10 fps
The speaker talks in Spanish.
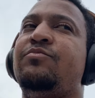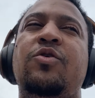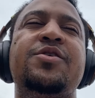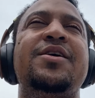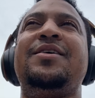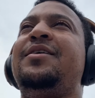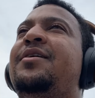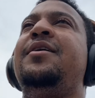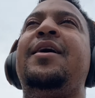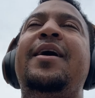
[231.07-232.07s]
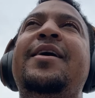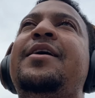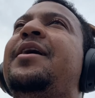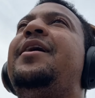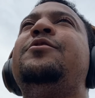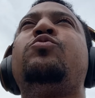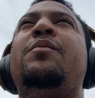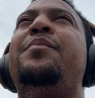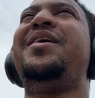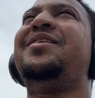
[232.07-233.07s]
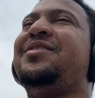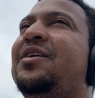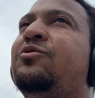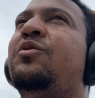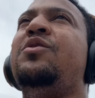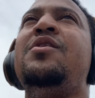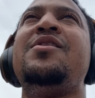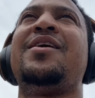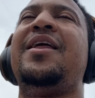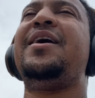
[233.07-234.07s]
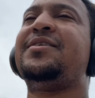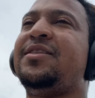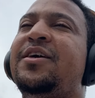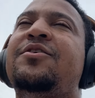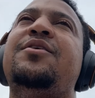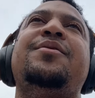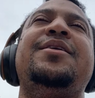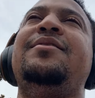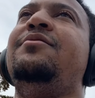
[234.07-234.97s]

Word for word: oye, eh, crea tu ambiente, crea ese estilo de vida.